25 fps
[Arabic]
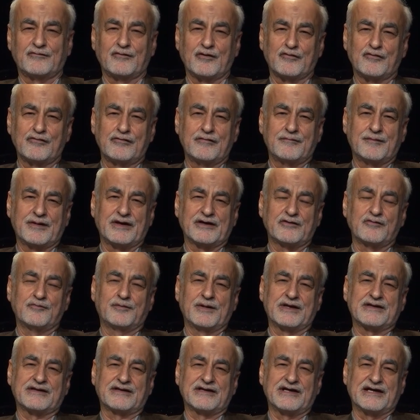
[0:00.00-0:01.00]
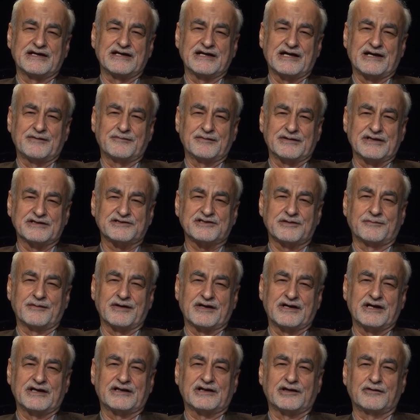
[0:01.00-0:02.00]
وكل ما يبث يعني عبر
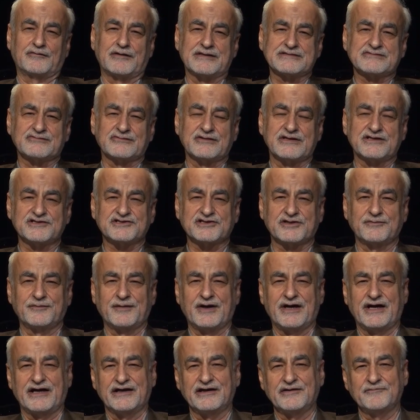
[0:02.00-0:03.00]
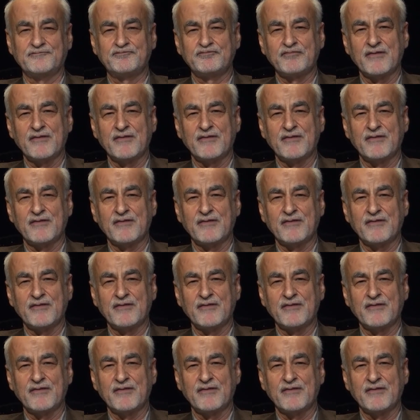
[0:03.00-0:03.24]
شبكات التواصل الاجتماعي